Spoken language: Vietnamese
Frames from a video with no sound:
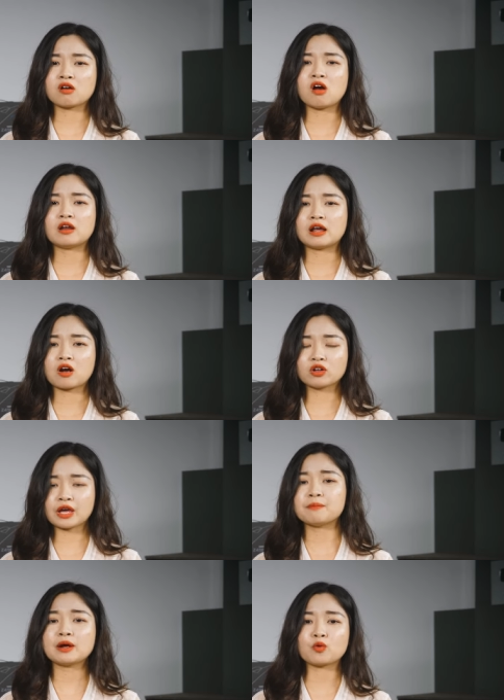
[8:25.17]
gọi là có
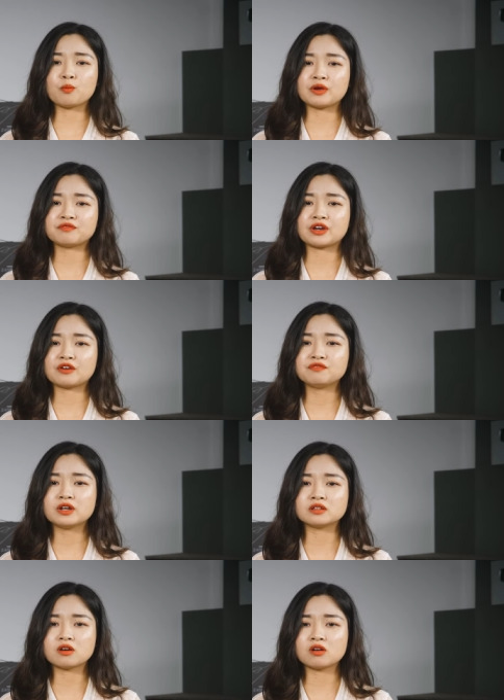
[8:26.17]
thế mạnh của mình về cái
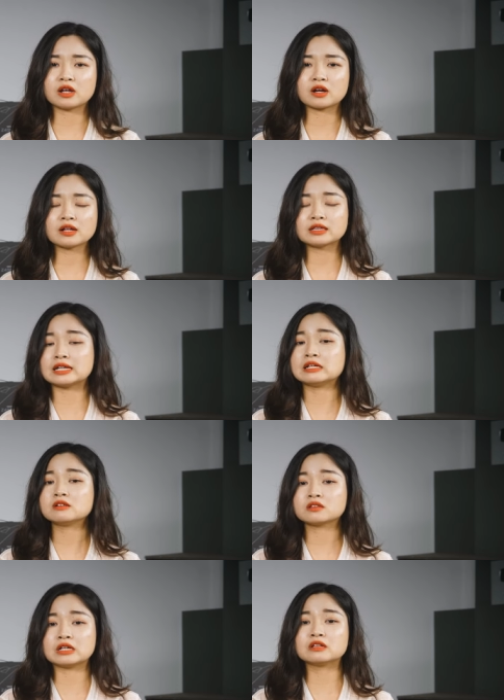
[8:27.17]
phần gọi là các tính
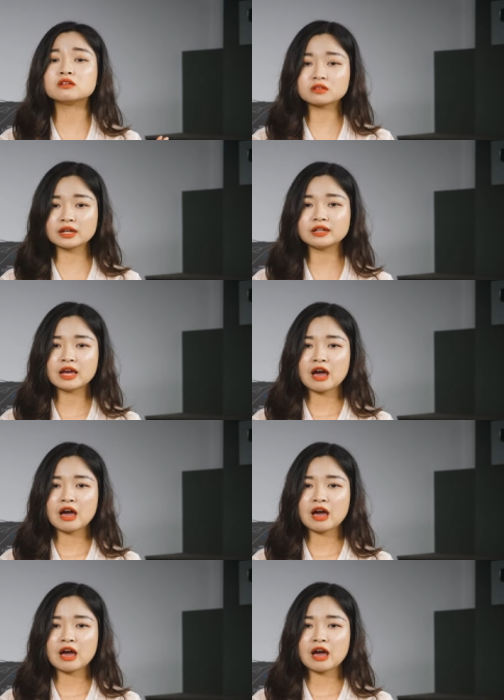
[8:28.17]
tính tương thích